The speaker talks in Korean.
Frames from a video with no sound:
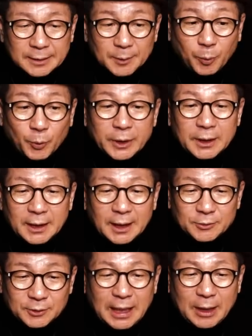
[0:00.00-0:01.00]
근데 본인이
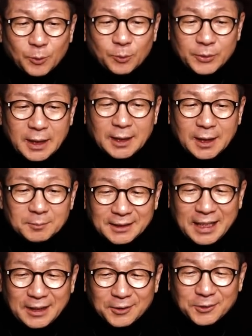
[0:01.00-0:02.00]
아주 대놓고 얘기하면
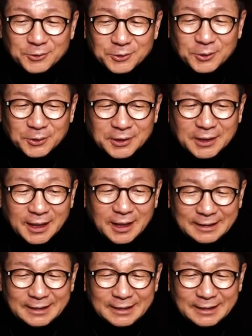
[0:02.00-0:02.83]
캥거루족이다.